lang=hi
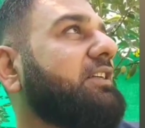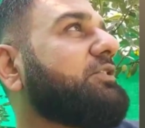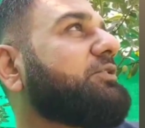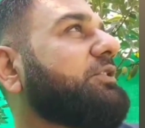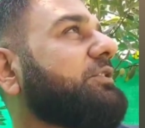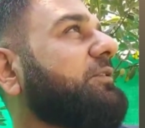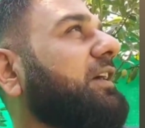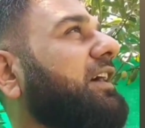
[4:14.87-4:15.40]

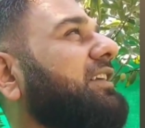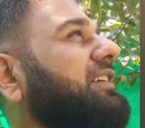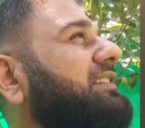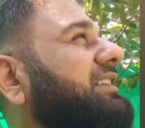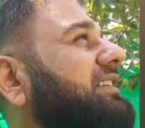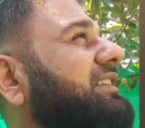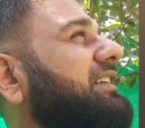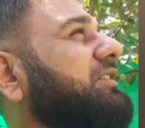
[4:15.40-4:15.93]
सो इतवार
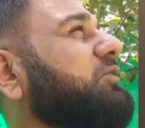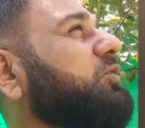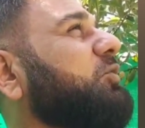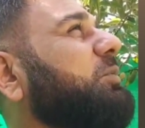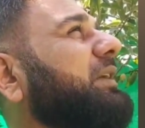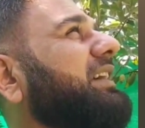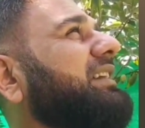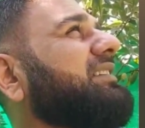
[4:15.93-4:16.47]
का दिन है
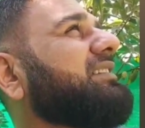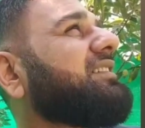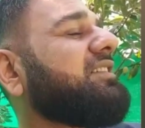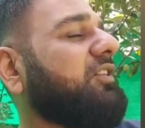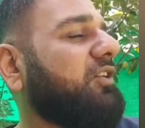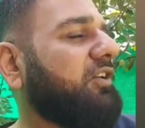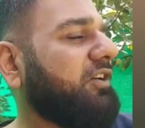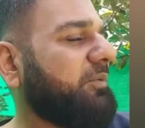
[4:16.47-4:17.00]
धूप है
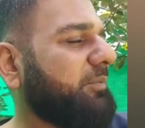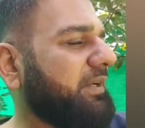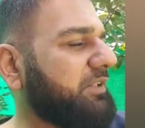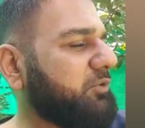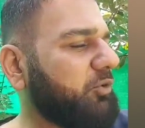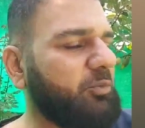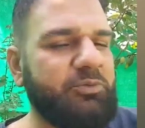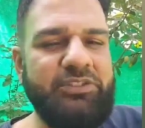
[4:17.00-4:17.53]
और
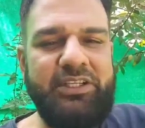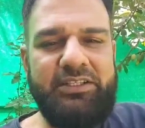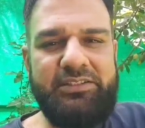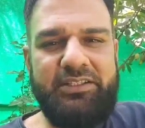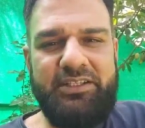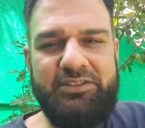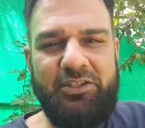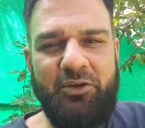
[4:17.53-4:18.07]
मैं धूप से
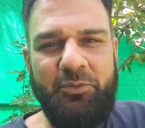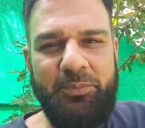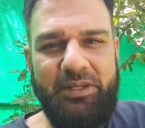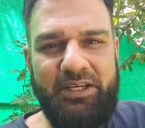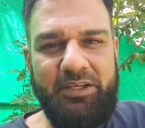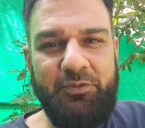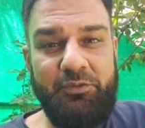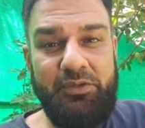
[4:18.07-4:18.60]
इसलिए छाँव
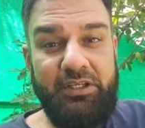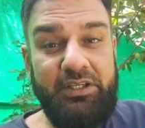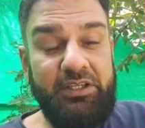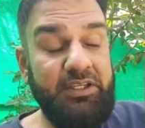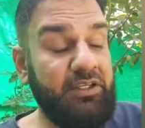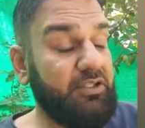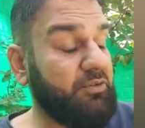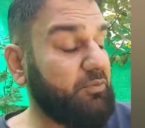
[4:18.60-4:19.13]
में आया हूँ
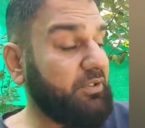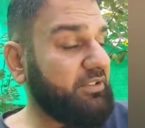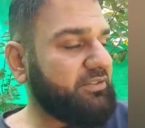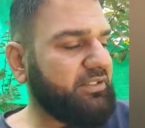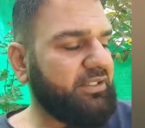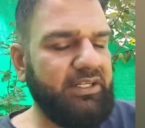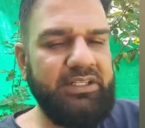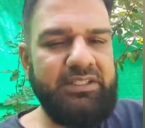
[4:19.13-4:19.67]
क्योंकि
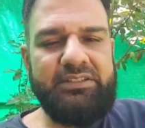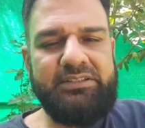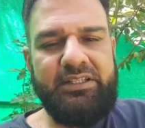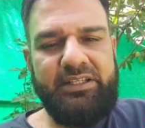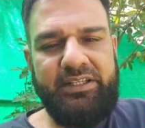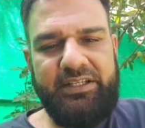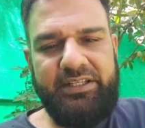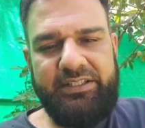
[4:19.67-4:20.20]
स्क्रीन
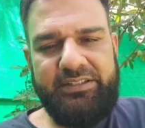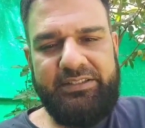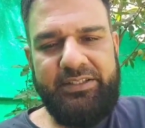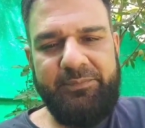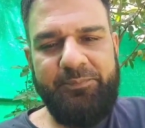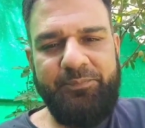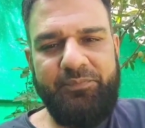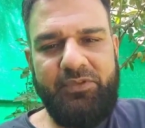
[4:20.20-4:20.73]
नज़र नहीं आ रही
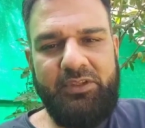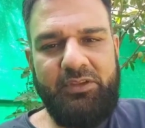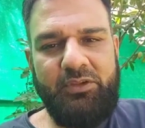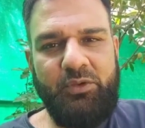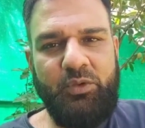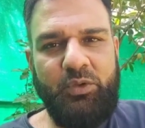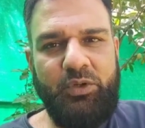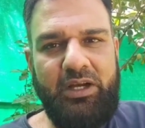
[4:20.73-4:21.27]
थी
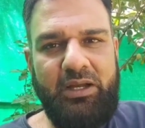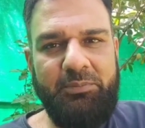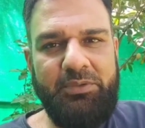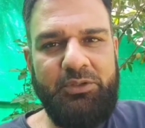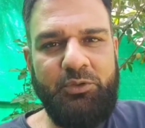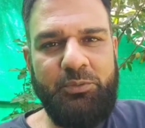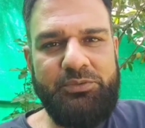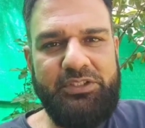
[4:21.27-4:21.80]
तो आप
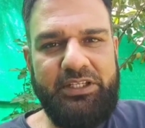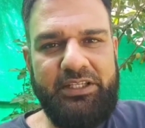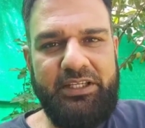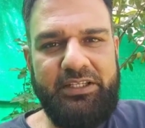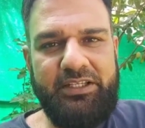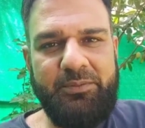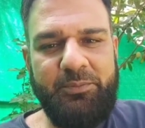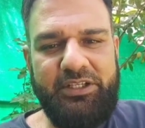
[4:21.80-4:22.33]
भी धूप
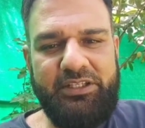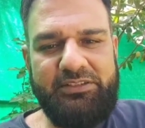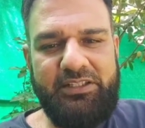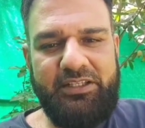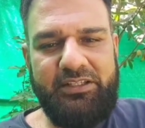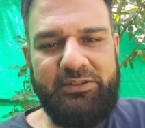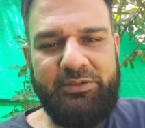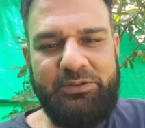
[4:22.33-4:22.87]
सीखें अगर
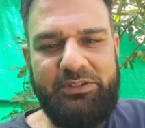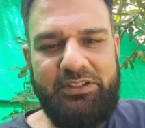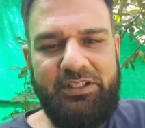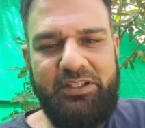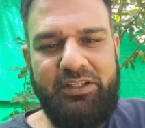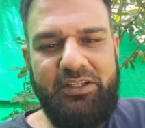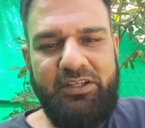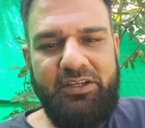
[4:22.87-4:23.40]
मैसर है तो
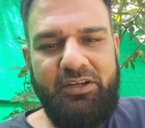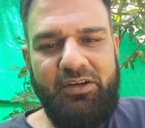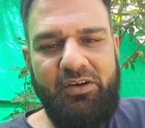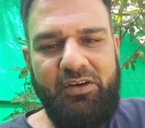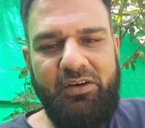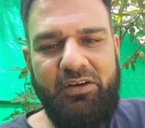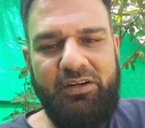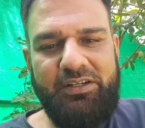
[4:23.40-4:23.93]

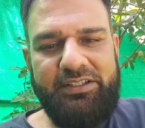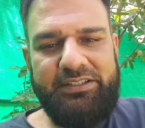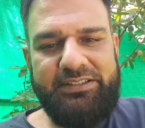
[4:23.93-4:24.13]
और